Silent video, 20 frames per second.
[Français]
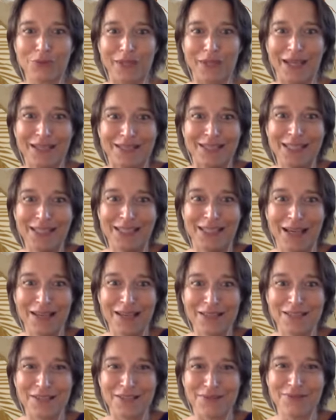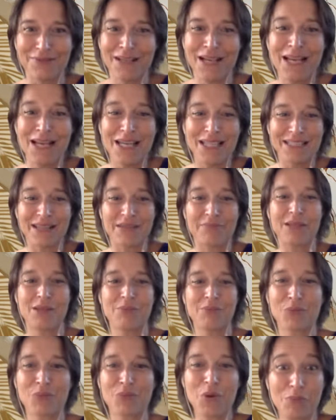d'indications
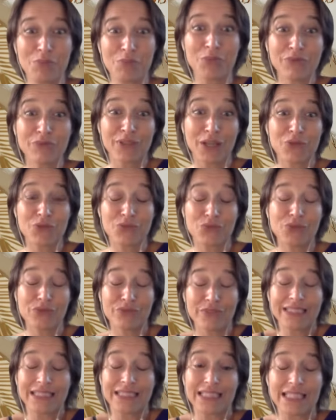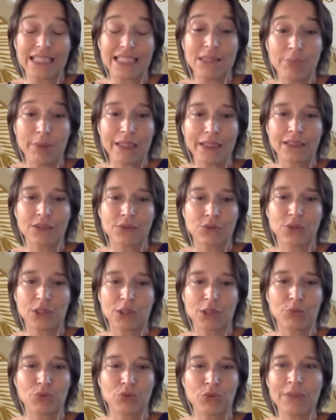t'amène peu à peu vers une voie qui est hyper
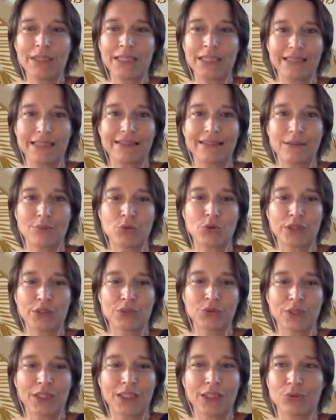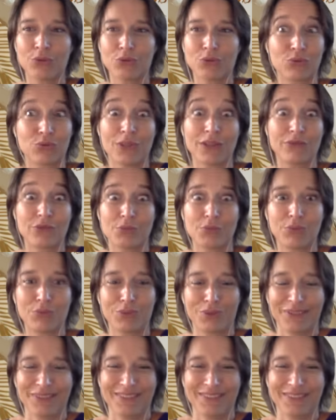naturelle pour toi, mais qui est tellement naturelle que tu la vois plus.